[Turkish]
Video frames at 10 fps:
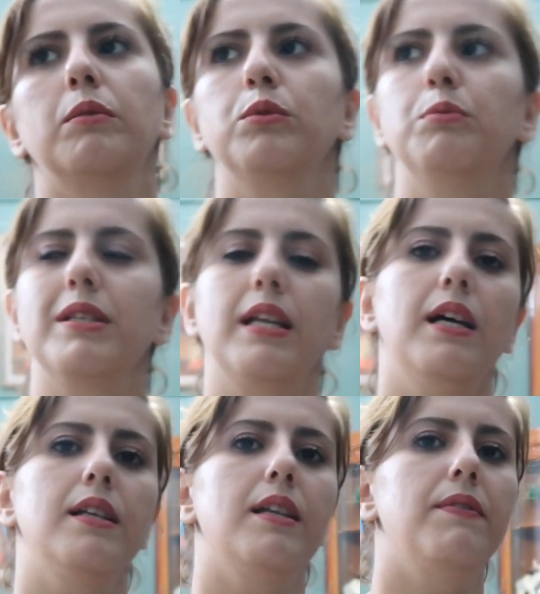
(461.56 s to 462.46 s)
Bunu
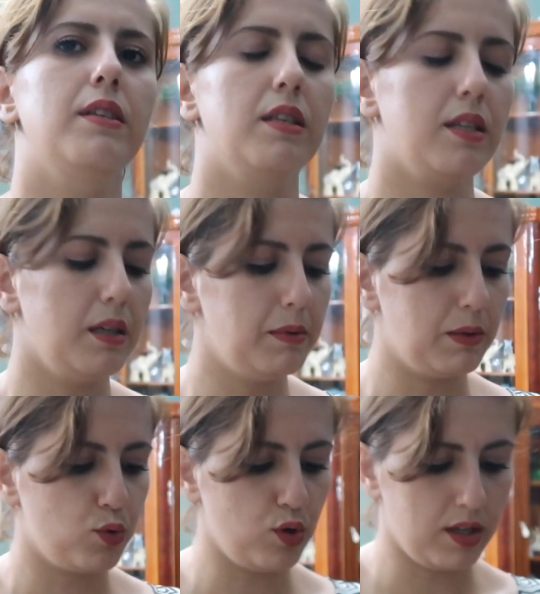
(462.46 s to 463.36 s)
mesela nefese
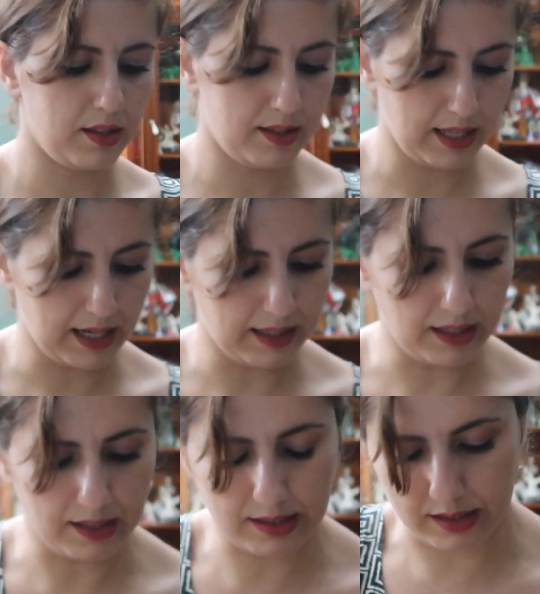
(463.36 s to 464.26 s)
sıkabilirim şu an
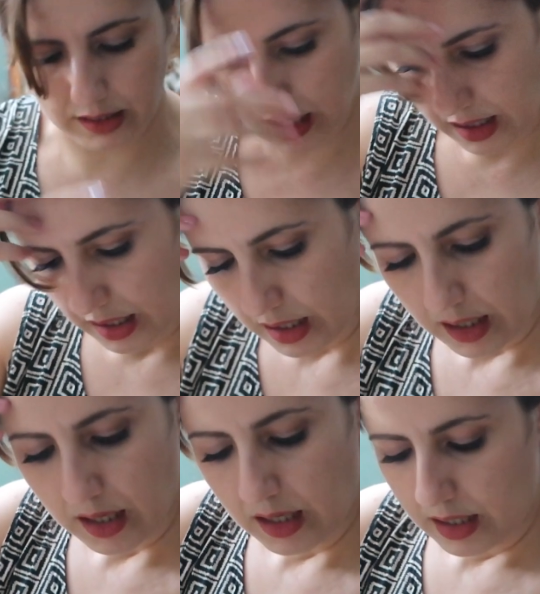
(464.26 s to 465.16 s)
serayda aslında.
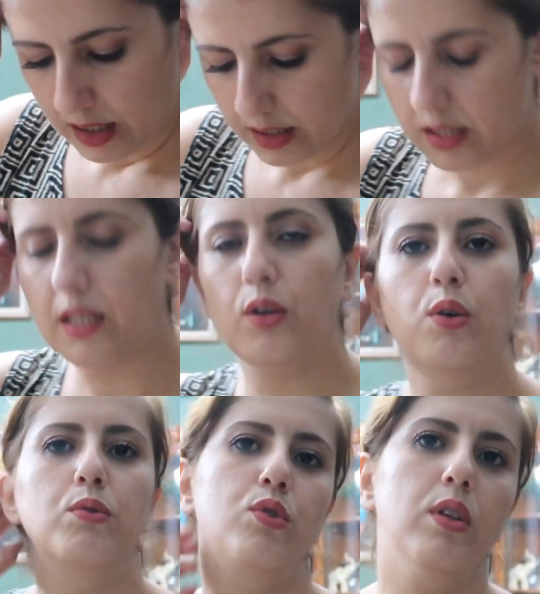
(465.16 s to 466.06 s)
Sinek
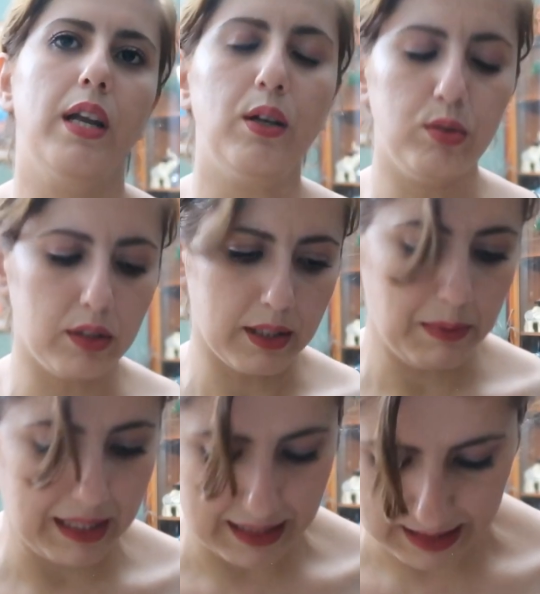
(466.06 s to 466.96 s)
kovucu olarak
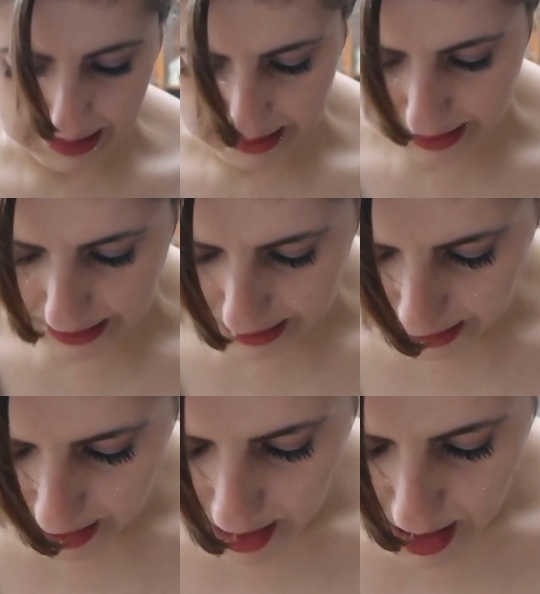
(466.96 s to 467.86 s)
kullanabilirsin
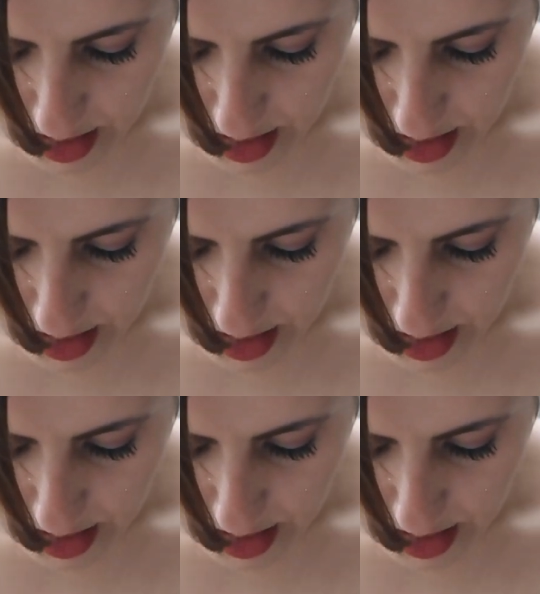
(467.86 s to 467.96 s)
dedi.